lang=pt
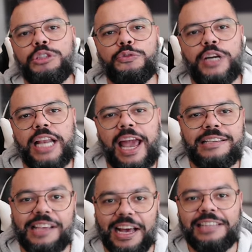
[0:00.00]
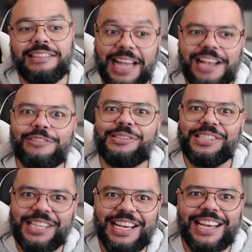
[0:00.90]
diferença. E tendo
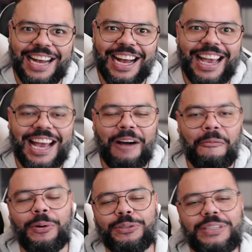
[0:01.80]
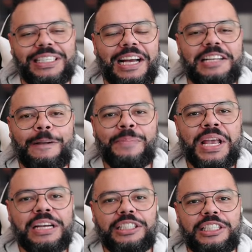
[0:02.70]
sim aí a oportunidade
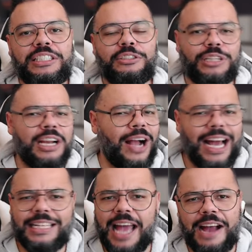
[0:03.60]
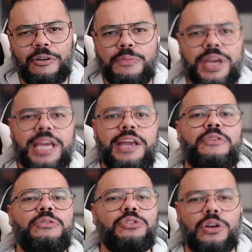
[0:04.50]
de trocar ideia
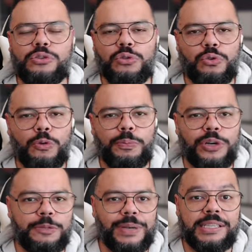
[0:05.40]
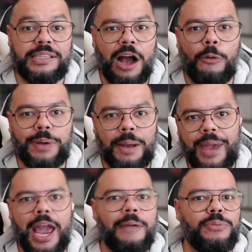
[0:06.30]
comigo no nosso grupo especial para
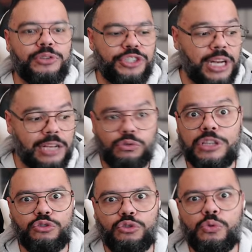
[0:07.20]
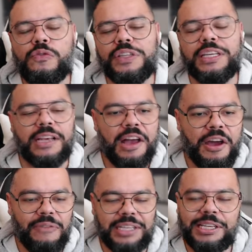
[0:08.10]
membros, tirar suas dúvidas.
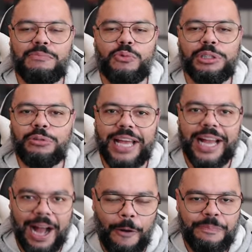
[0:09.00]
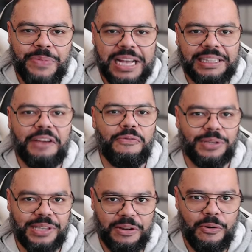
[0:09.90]
Vai ser muito legal ter
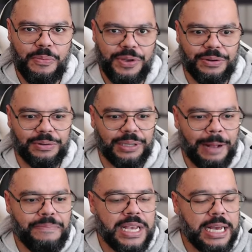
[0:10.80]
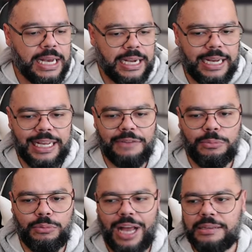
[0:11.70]
você comigo, tá? Galera,
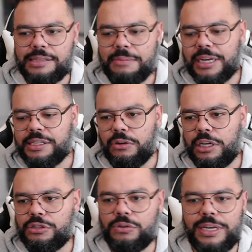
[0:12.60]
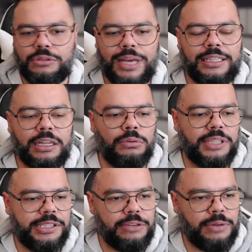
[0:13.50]
vamos lá, sem mais enrolações, o que está
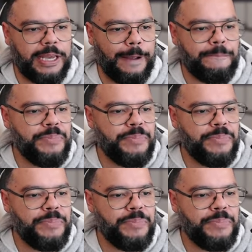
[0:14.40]
acontecendo aqui?